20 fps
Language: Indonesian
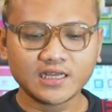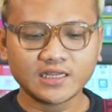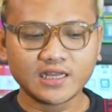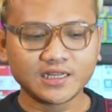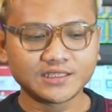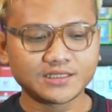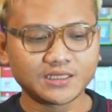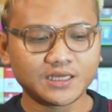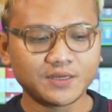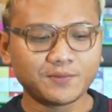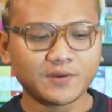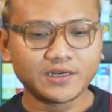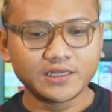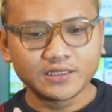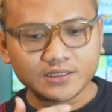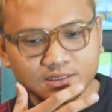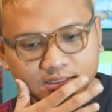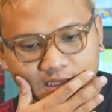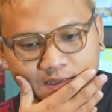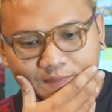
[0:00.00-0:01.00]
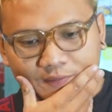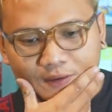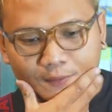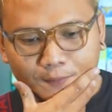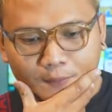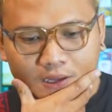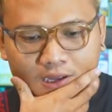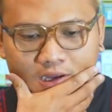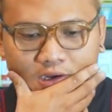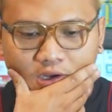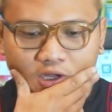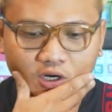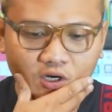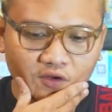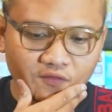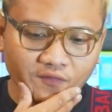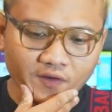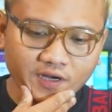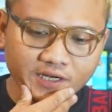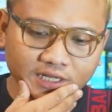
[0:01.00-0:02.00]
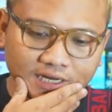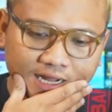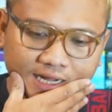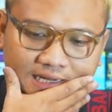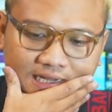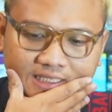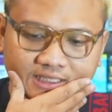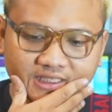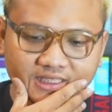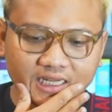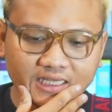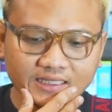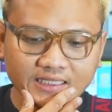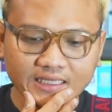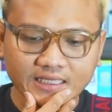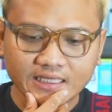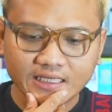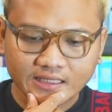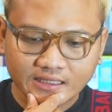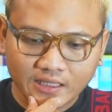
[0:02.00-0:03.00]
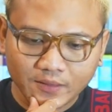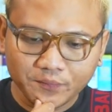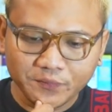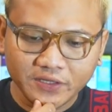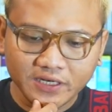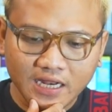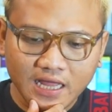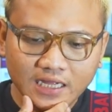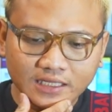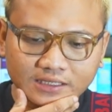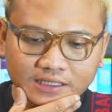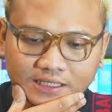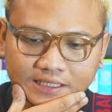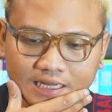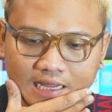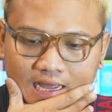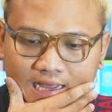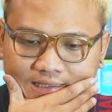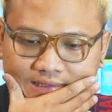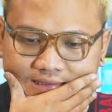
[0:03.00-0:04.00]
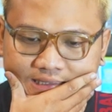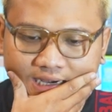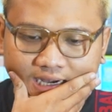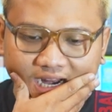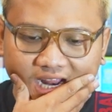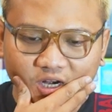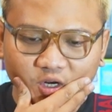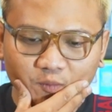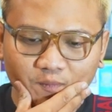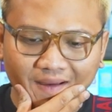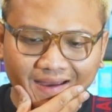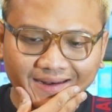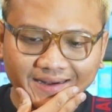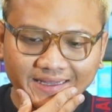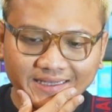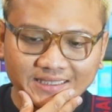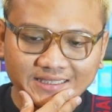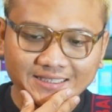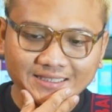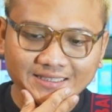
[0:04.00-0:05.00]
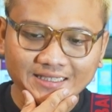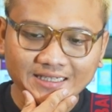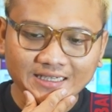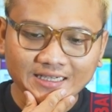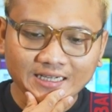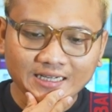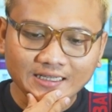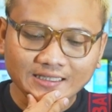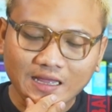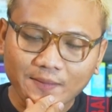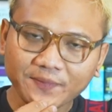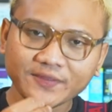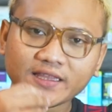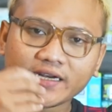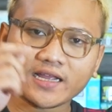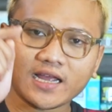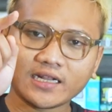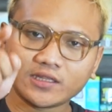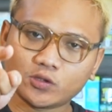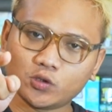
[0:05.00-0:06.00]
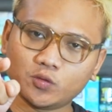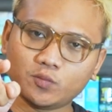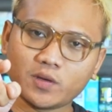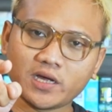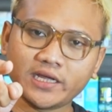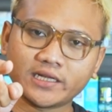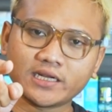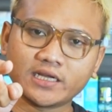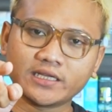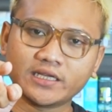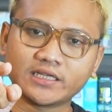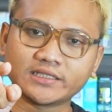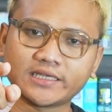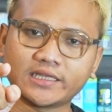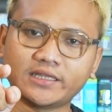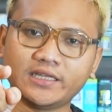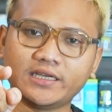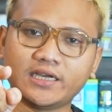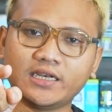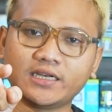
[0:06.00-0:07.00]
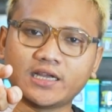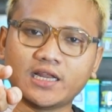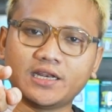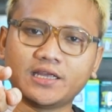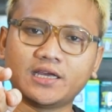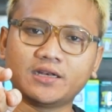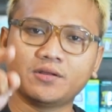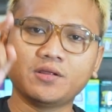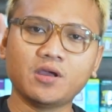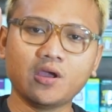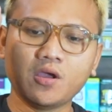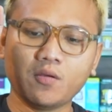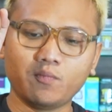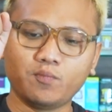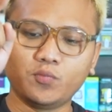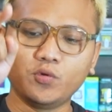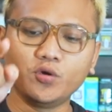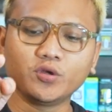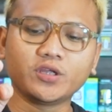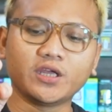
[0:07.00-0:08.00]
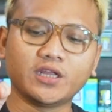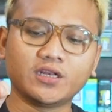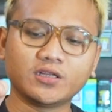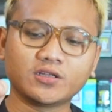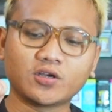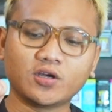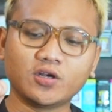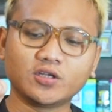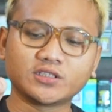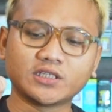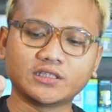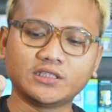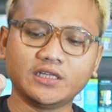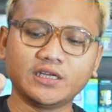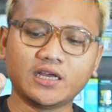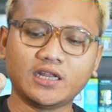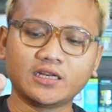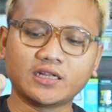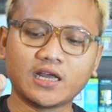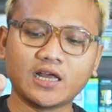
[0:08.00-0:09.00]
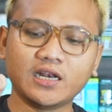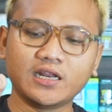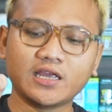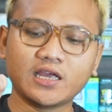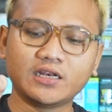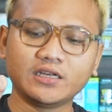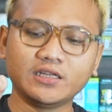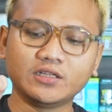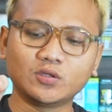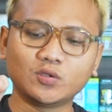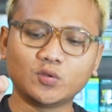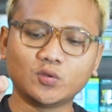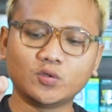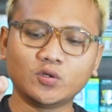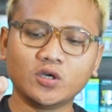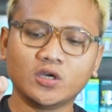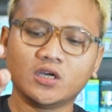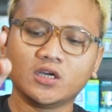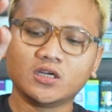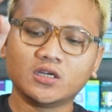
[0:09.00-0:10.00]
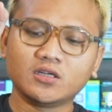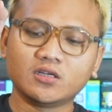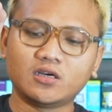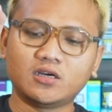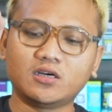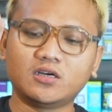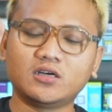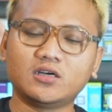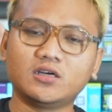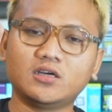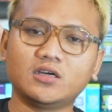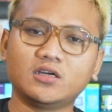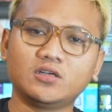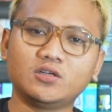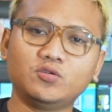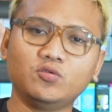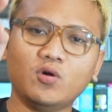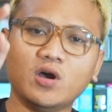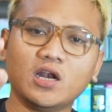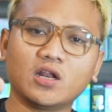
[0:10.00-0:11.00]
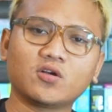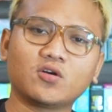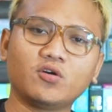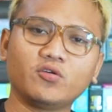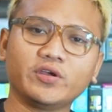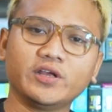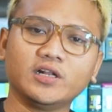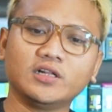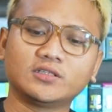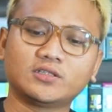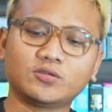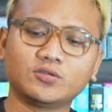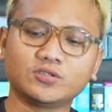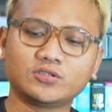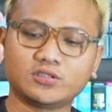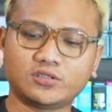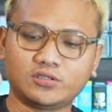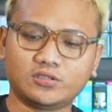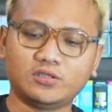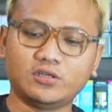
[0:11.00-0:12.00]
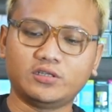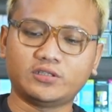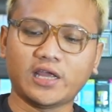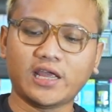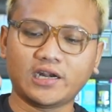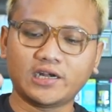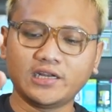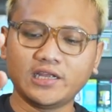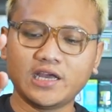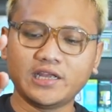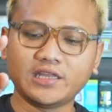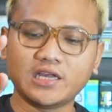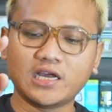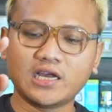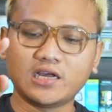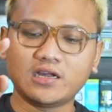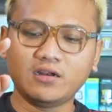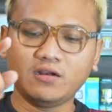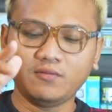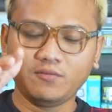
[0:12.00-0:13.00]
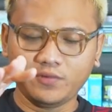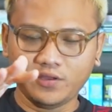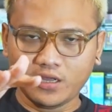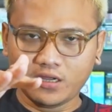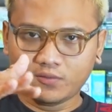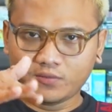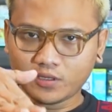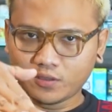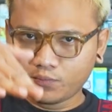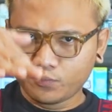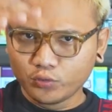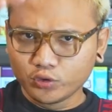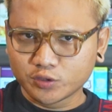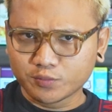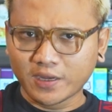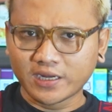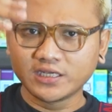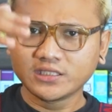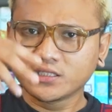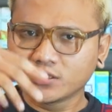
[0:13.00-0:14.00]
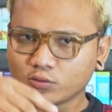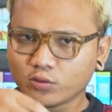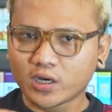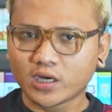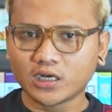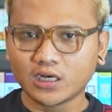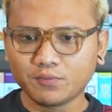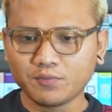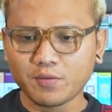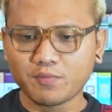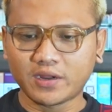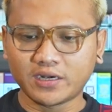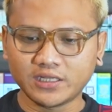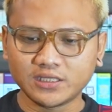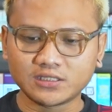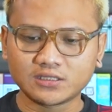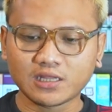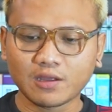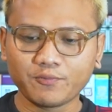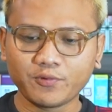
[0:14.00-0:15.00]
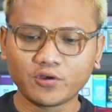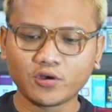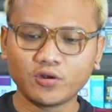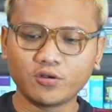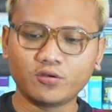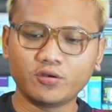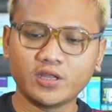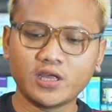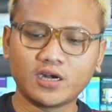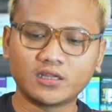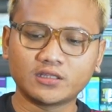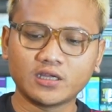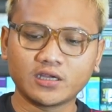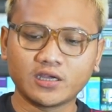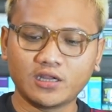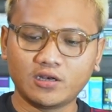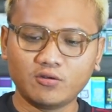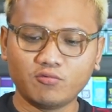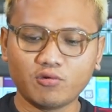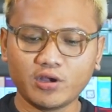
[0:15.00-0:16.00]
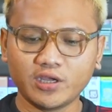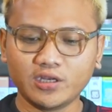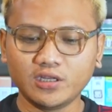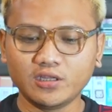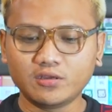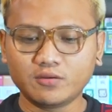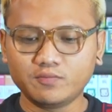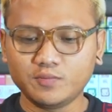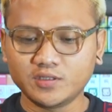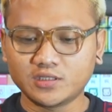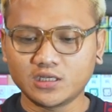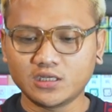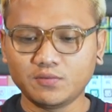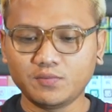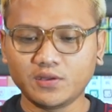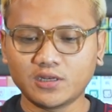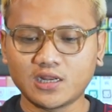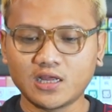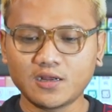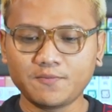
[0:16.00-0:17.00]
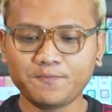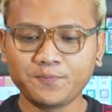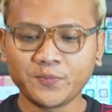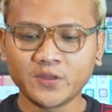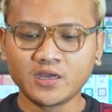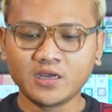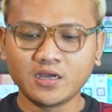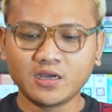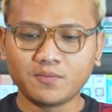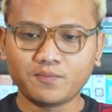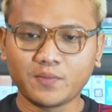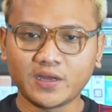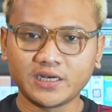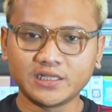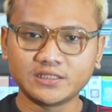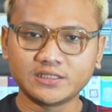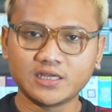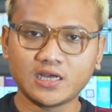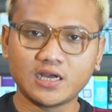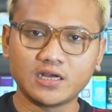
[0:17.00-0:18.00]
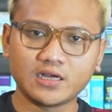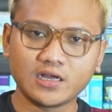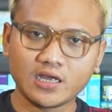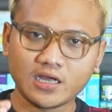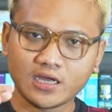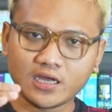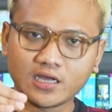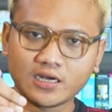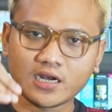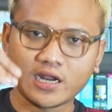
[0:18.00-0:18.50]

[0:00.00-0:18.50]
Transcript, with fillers: dari segi manisnya memang kalau vanilla custard ini terbilang tidak terlalu manis, tapi tergantung balik lagi ke settingan kalian. Mungkin kalau settingan kalian itu uh, dual coil terus RDA-nya yang ngebus manis itu akan lebih manis, tapi kalau di Artagen 2 ini bisa dibilang manisnya agak